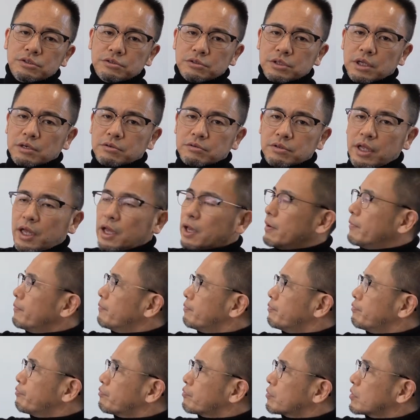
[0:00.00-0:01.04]
住宅で
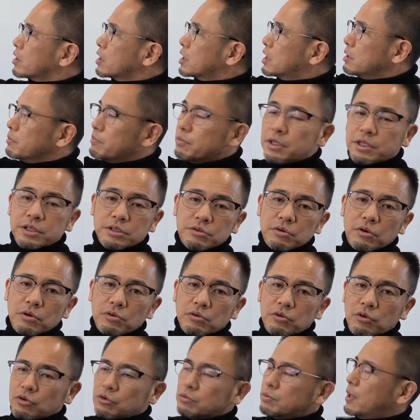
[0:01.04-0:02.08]
機密を
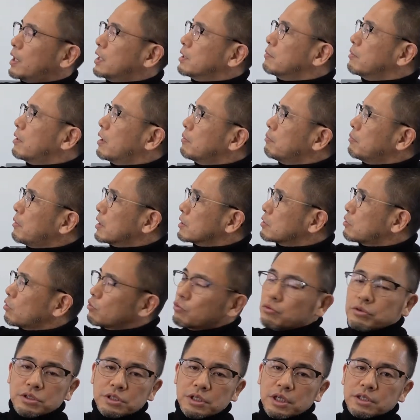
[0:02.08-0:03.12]
取る場合は、まあ、
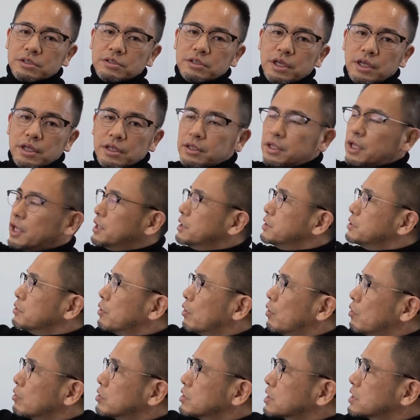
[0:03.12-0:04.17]
特にですね天井
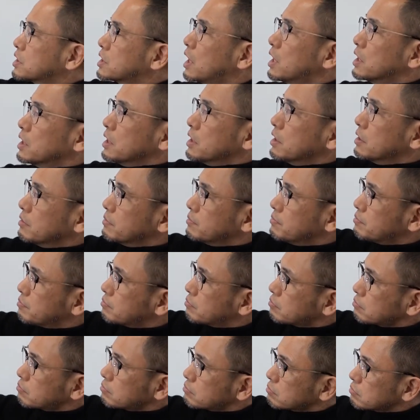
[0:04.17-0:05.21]
をしっかり
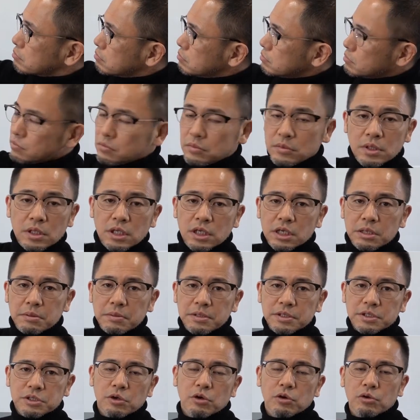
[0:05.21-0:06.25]
秘
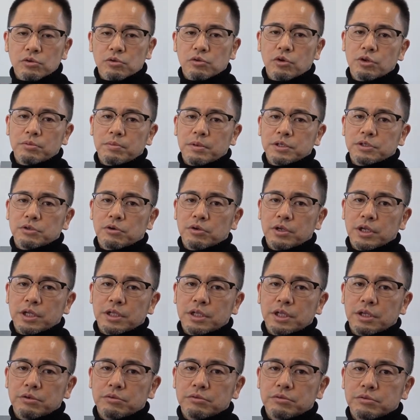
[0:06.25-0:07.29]
密を取りましょうねっ
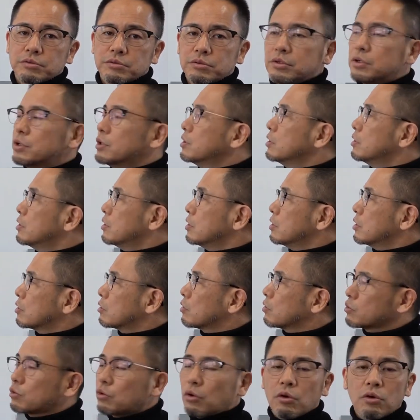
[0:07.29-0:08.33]
ていう
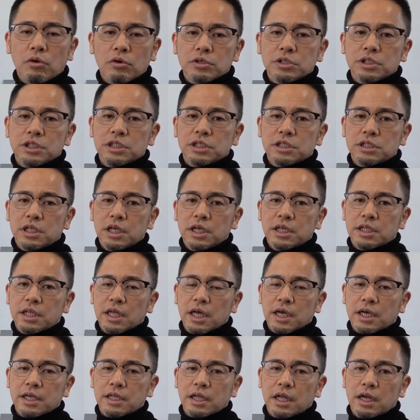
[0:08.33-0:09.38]
ことを知っていた
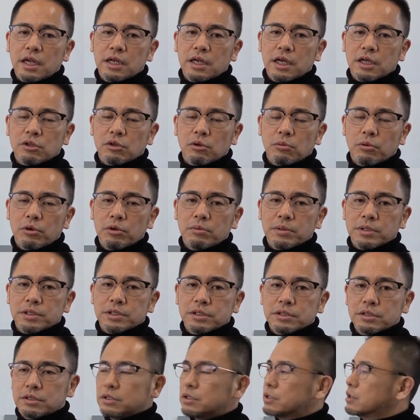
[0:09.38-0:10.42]
だけたらなと思いま
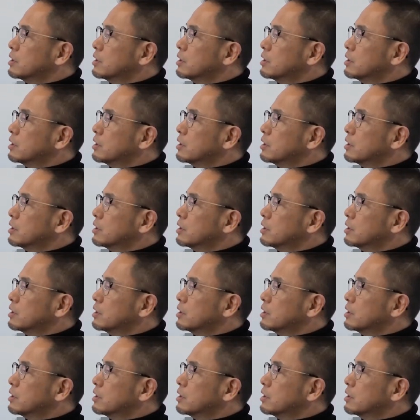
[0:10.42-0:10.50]
す